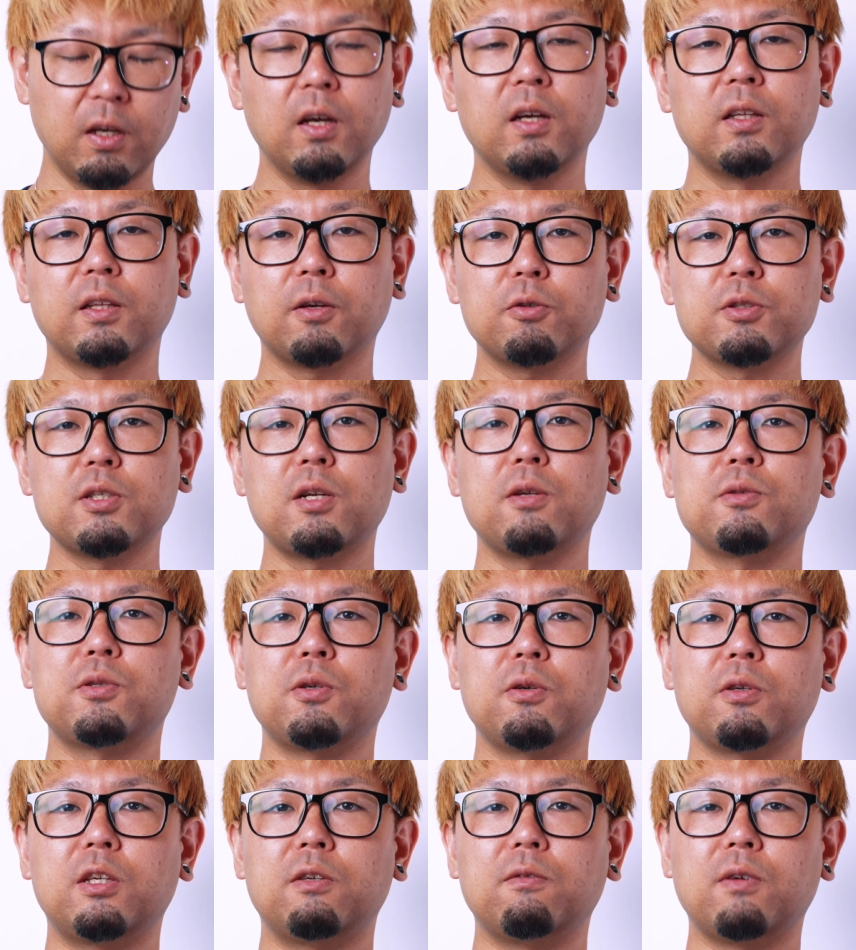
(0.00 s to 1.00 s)
でこちらの
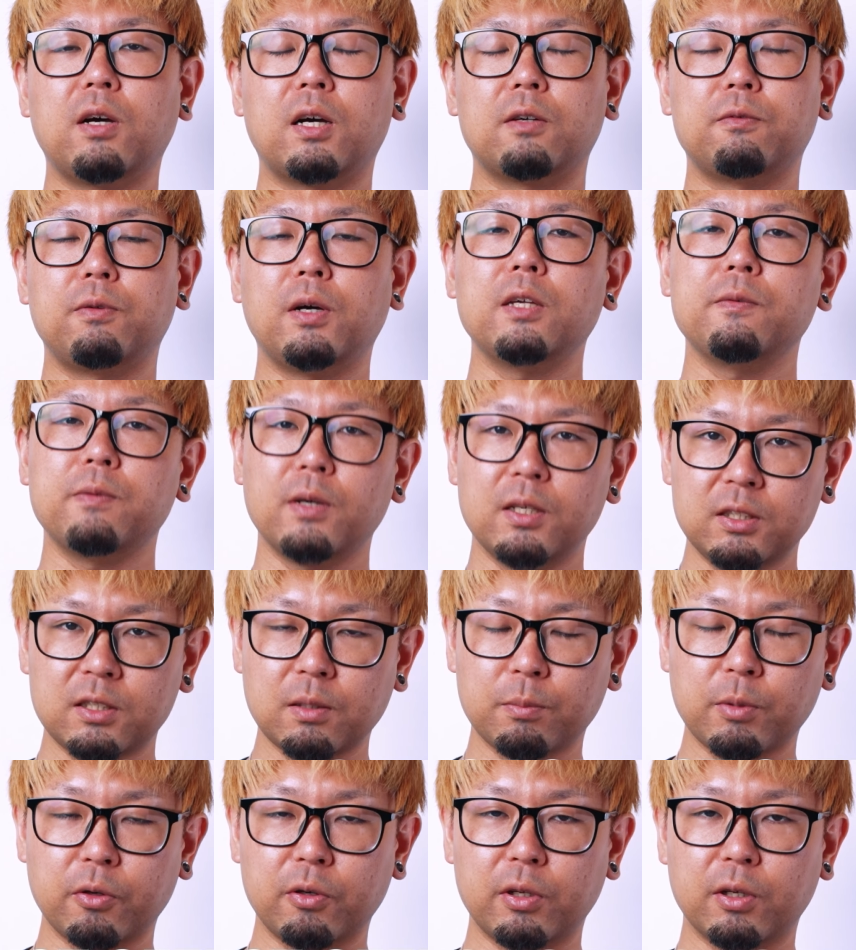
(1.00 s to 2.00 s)
商品はファイファイン
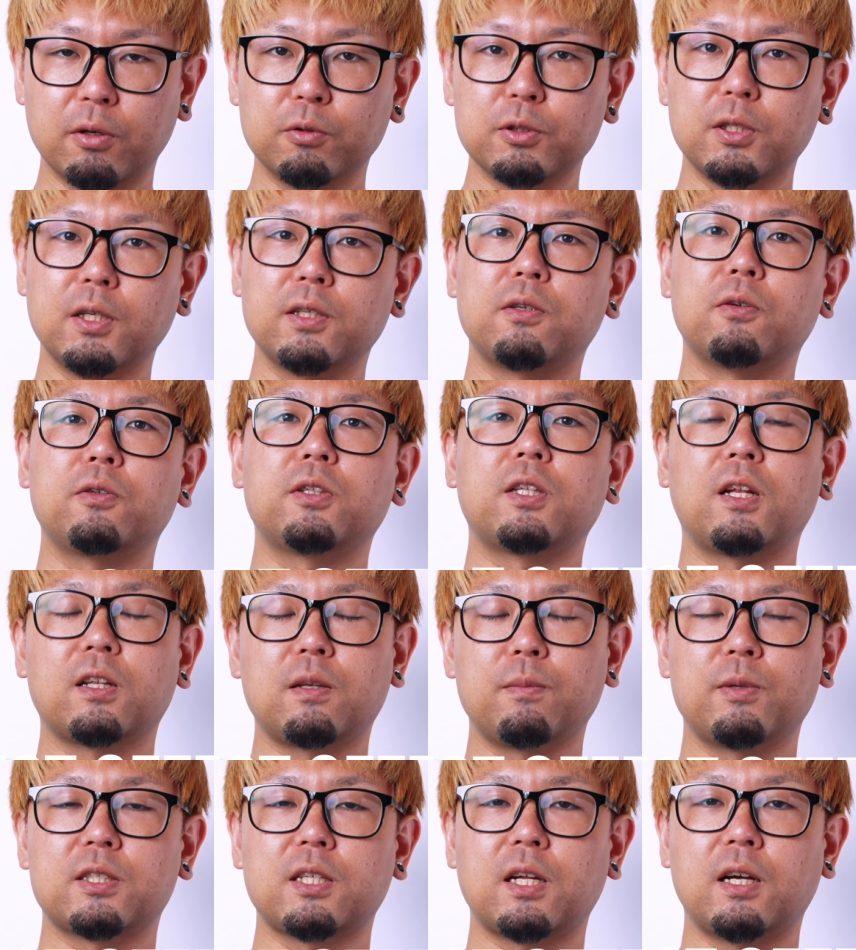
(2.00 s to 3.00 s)
様よりご提供いただ
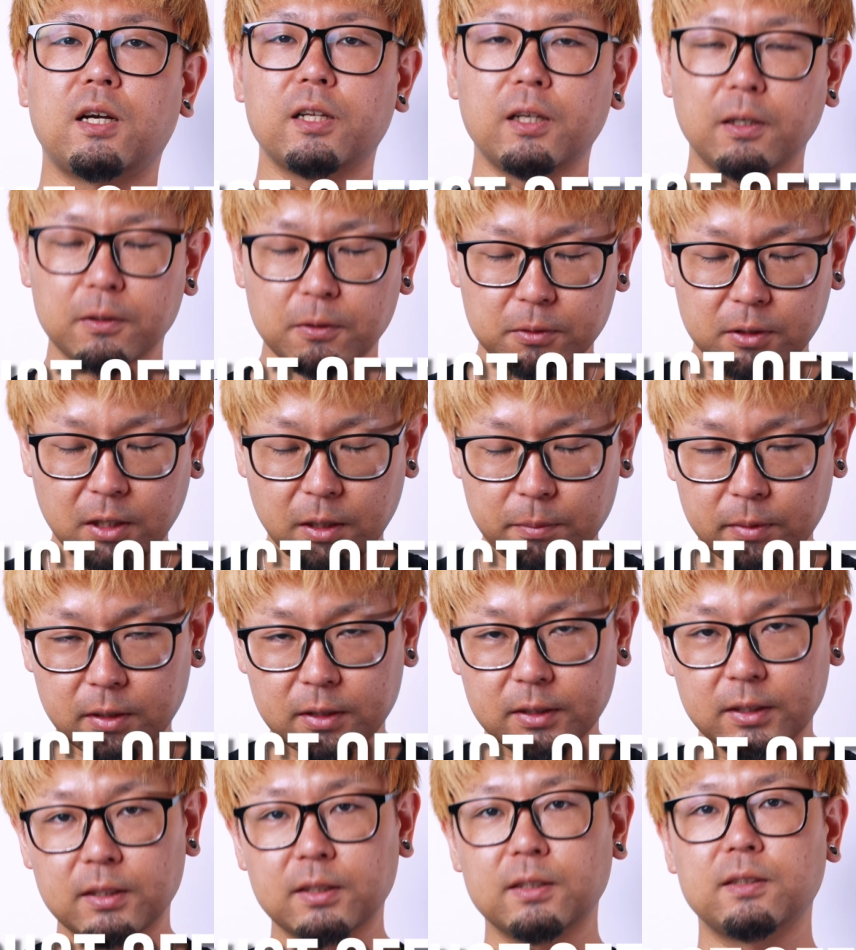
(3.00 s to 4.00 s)
きましたありがとうござい
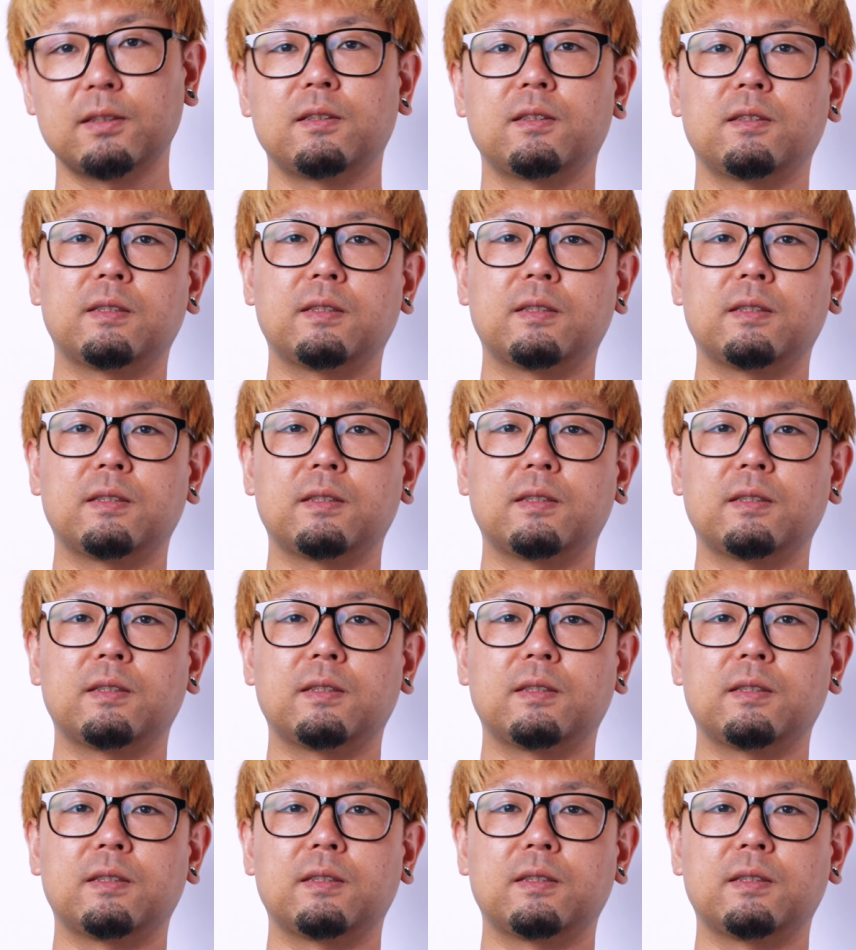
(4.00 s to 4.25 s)
ます